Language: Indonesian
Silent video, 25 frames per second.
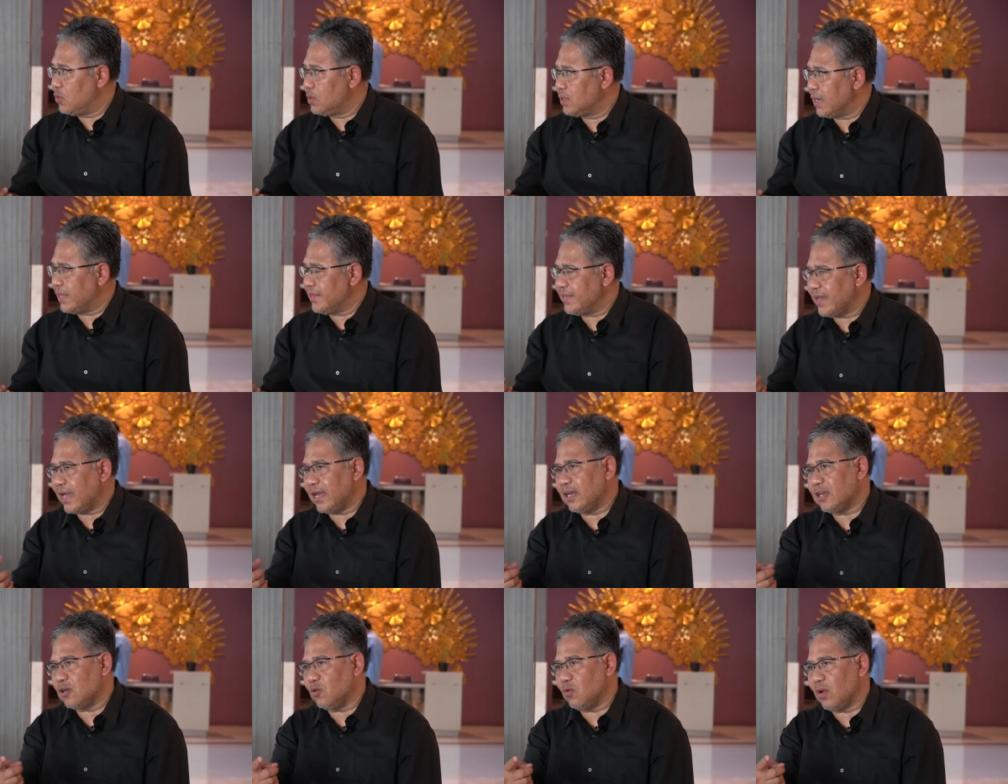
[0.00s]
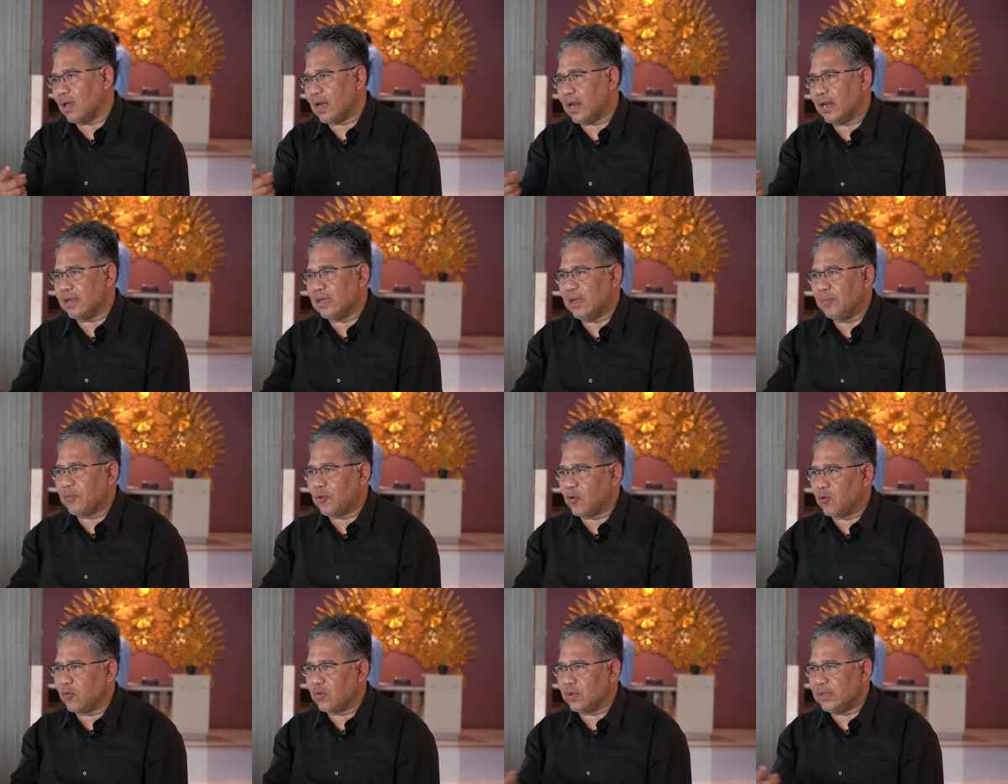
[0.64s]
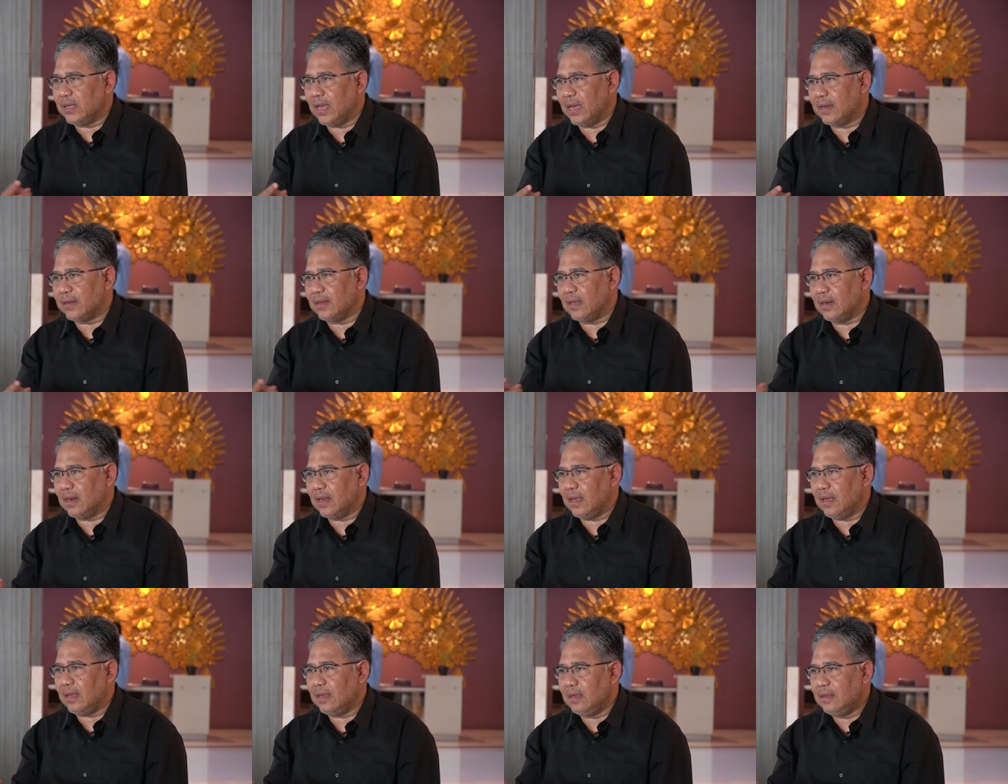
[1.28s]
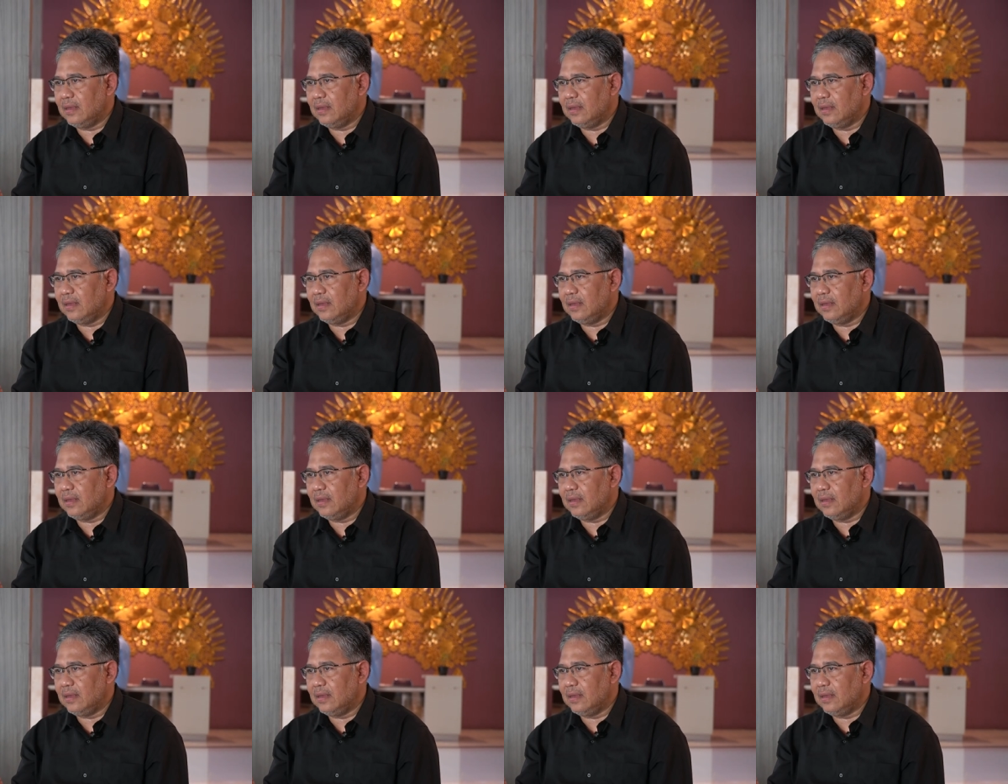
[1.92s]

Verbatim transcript: Uh Nanti kan keluarannya produknya adalah